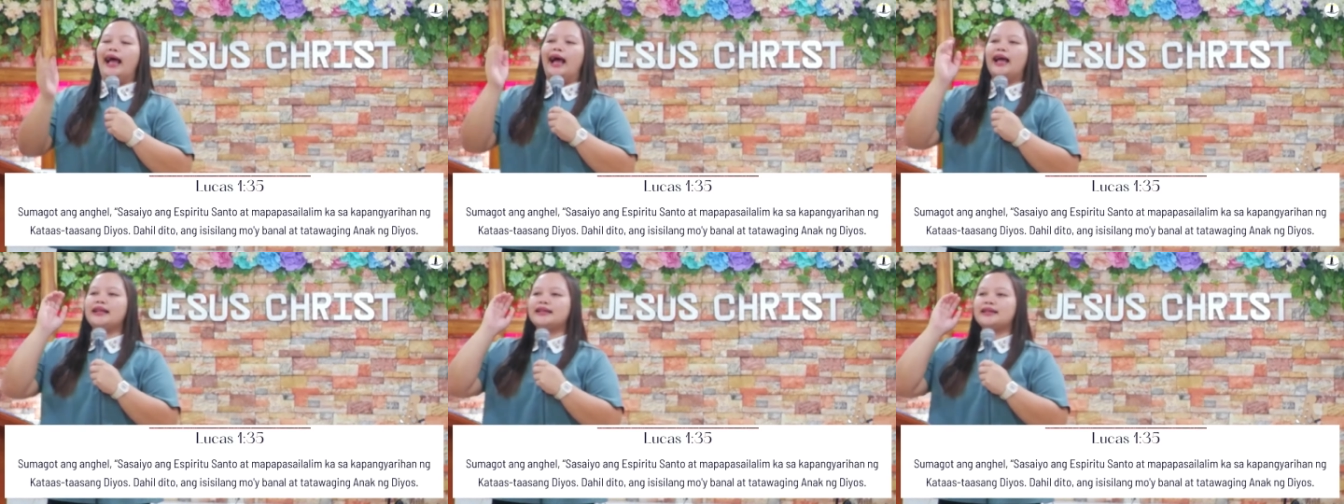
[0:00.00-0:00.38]

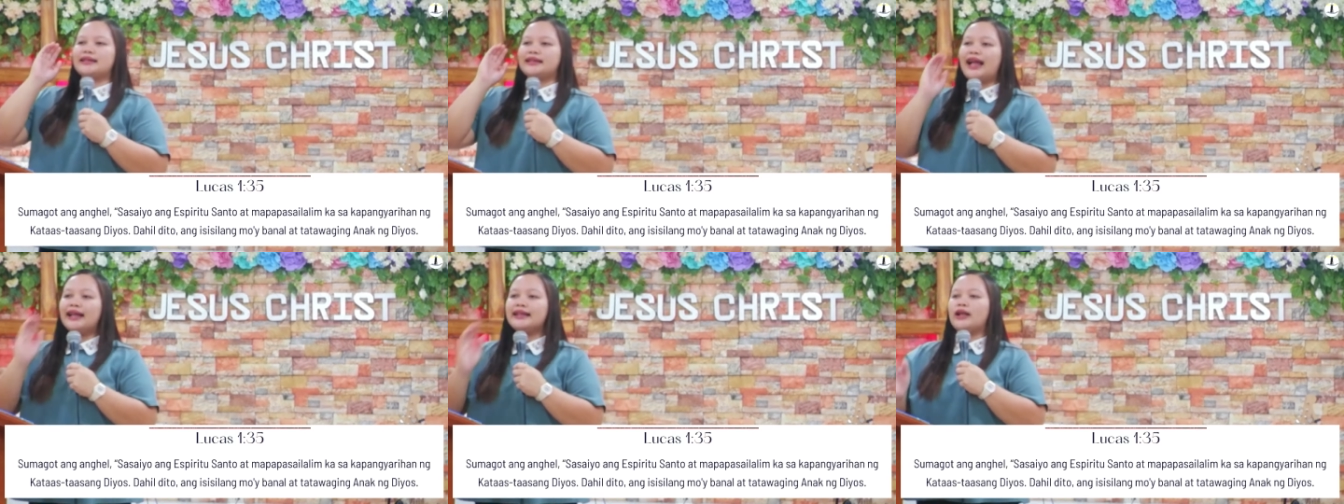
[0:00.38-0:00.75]
at
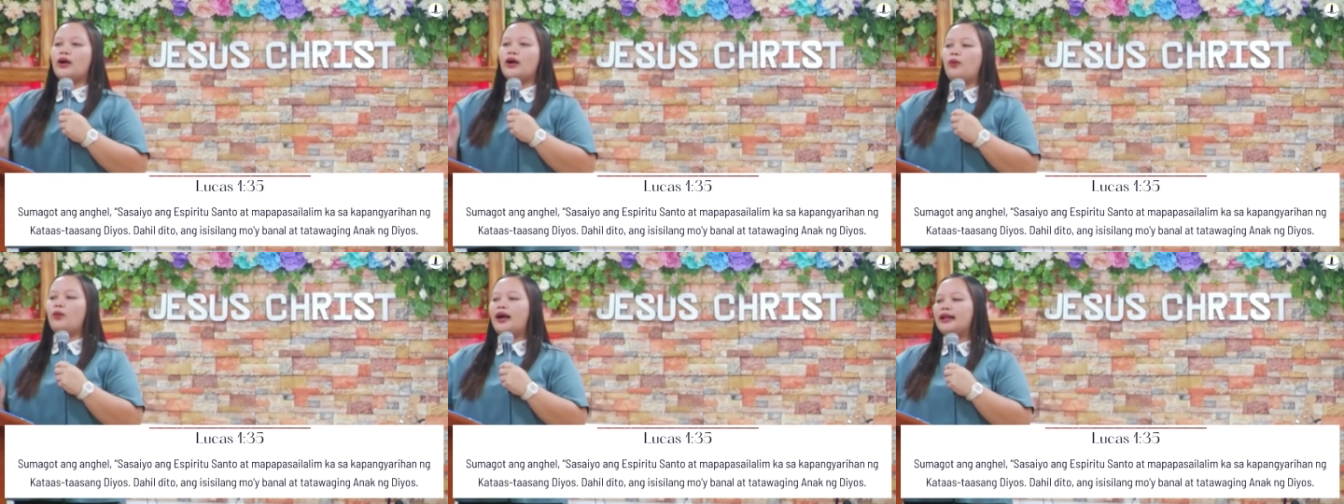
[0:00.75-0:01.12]

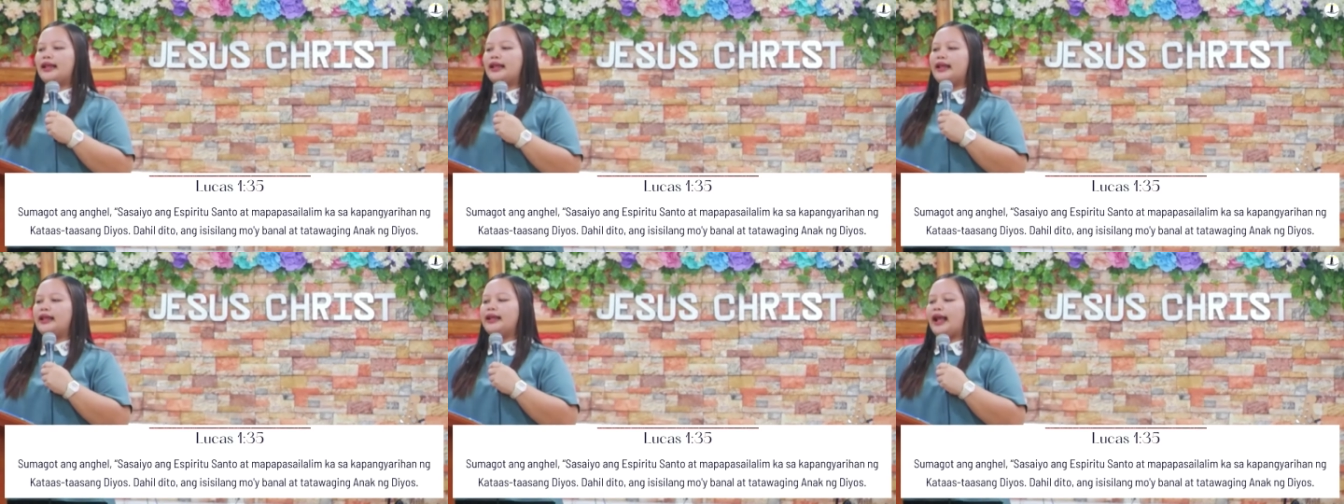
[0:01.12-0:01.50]

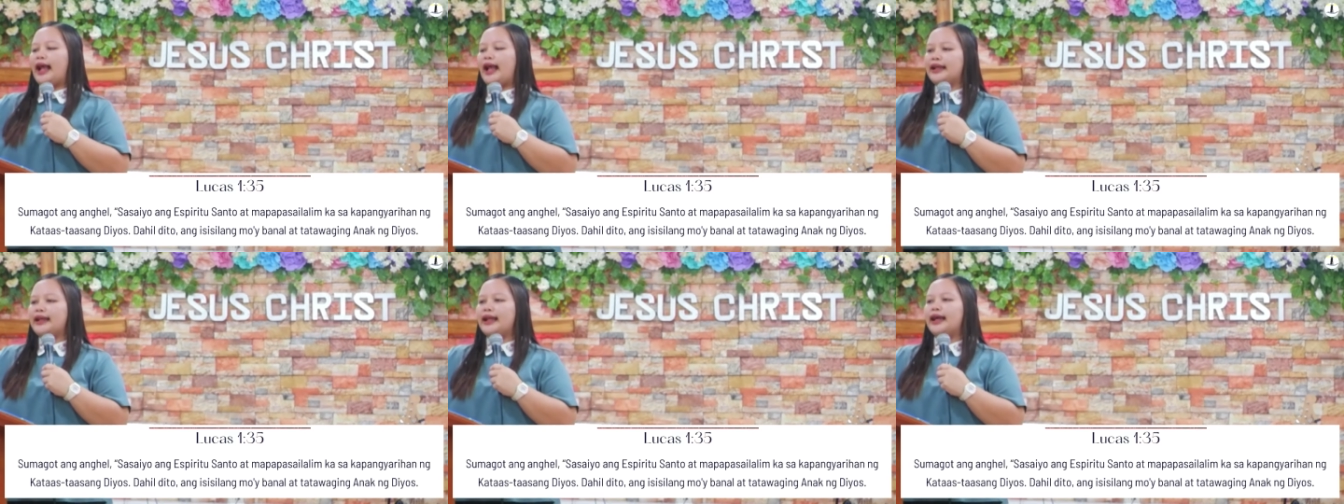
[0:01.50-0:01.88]
tatawaging
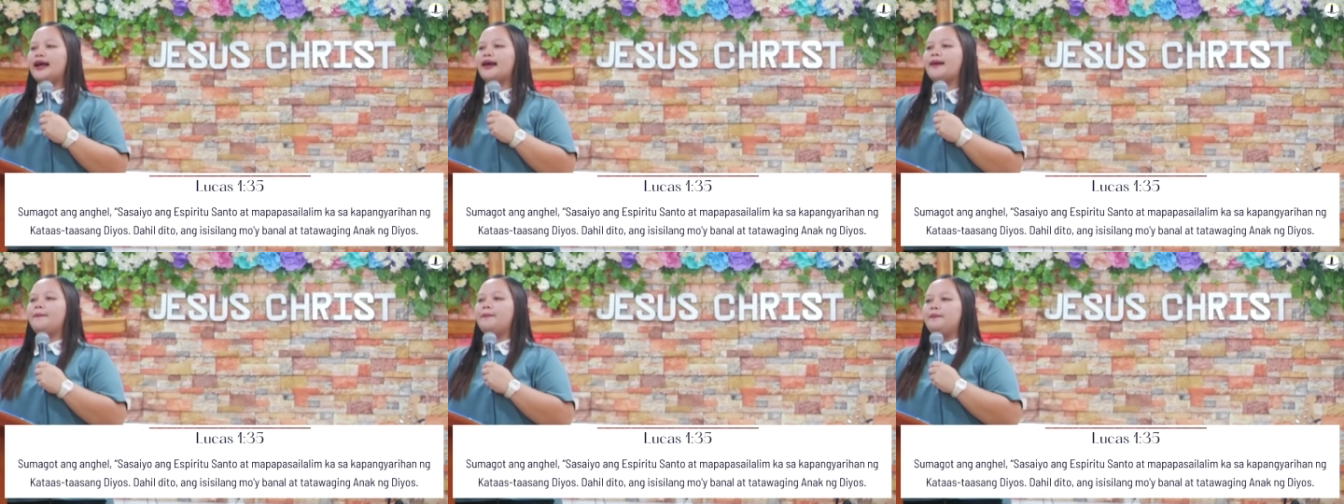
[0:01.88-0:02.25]

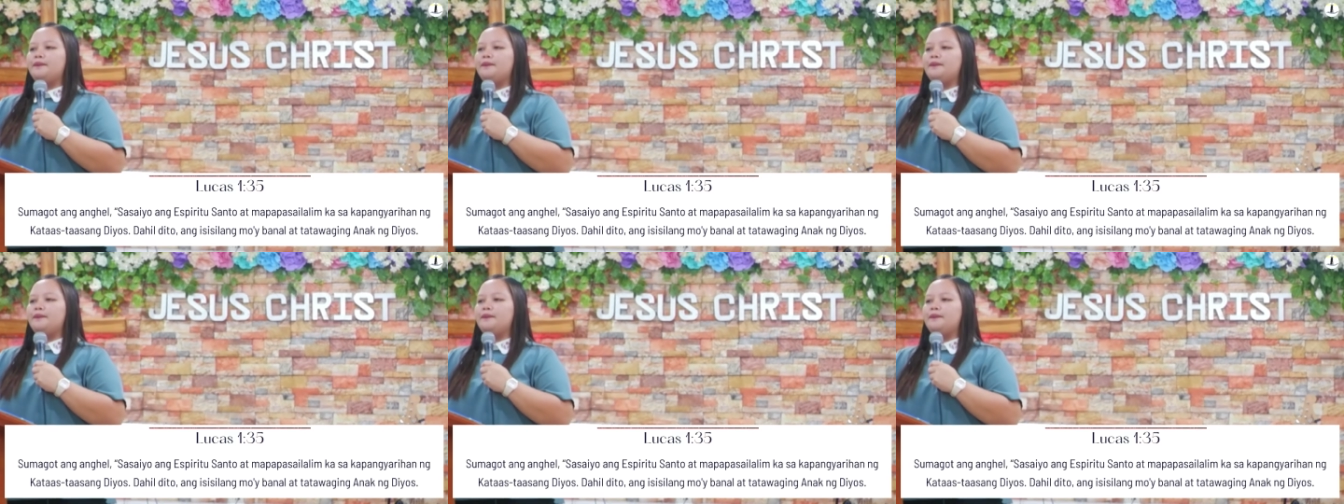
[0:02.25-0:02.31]
anak